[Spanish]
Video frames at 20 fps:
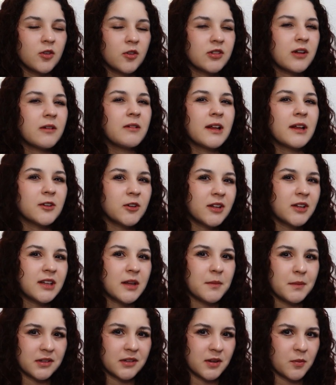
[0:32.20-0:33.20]
o sea, hablando de
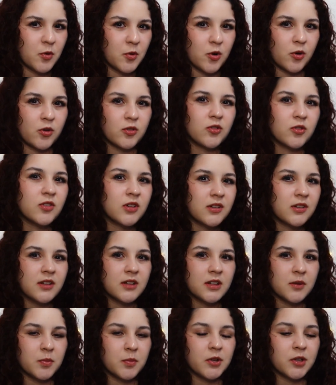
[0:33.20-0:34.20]
temas amorosos y
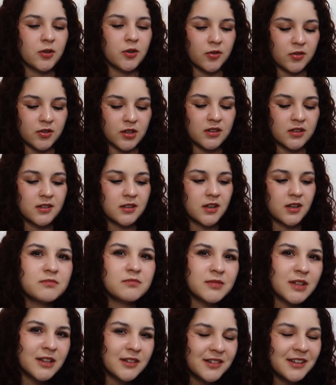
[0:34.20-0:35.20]
ese tipo de cosas.
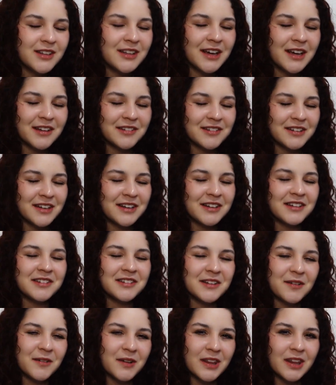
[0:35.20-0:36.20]
Decidí hacer
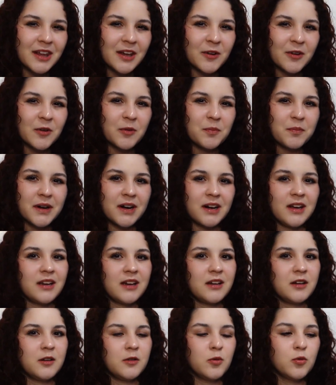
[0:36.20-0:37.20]
este video para
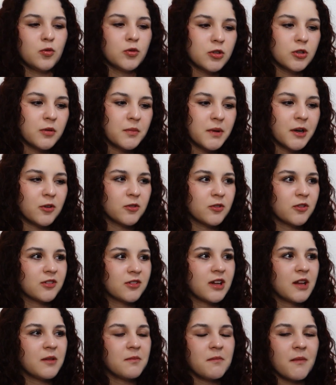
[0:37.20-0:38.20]
que uno me
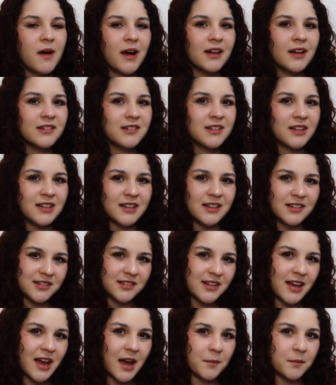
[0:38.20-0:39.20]
conozcan más en
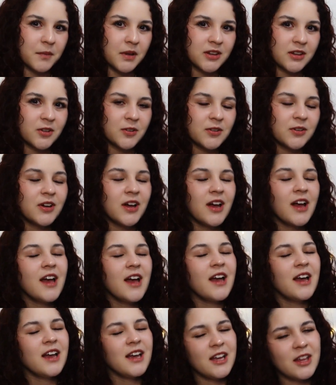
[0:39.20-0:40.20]
ese ámbito
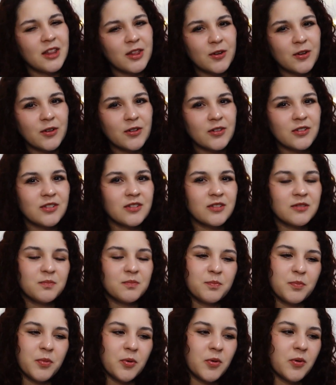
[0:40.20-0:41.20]
y dos
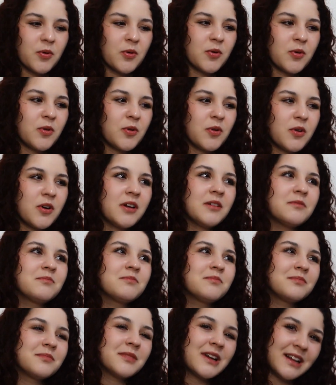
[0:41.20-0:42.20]
por
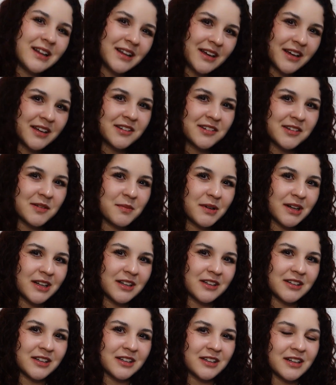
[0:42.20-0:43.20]
el día de San
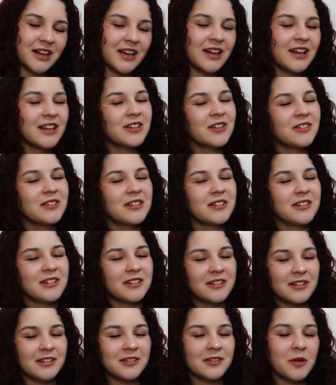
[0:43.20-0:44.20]
Valentín. Entonces
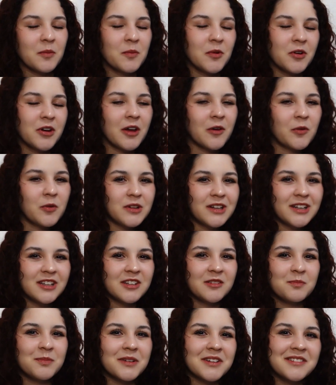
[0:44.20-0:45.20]
este es como que un
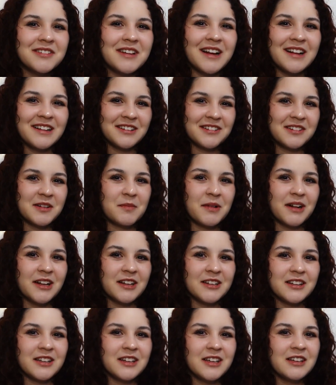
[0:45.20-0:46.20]
especial de San
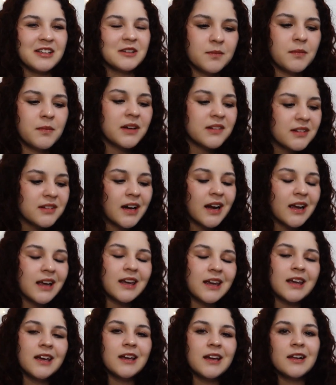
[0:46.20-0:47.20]
Valentín, más
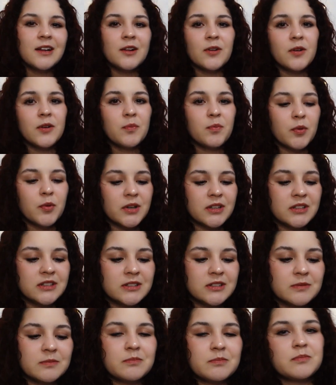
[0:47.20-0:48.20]
tranquilo y
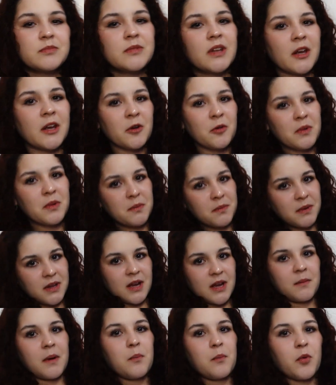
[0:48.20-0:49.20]
pues tengo mi
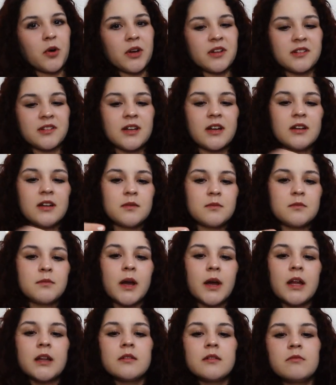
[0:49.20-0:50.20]
pijama puesta,
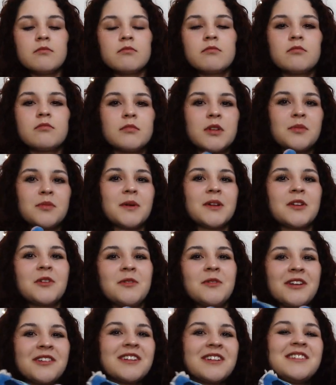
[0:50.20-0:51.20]
vean, mis
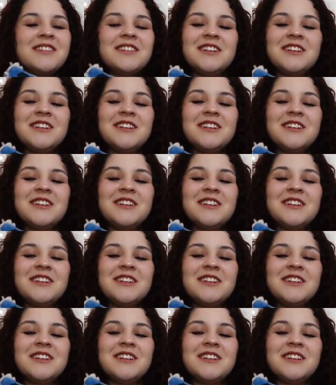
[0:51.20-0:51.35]
pantuflas de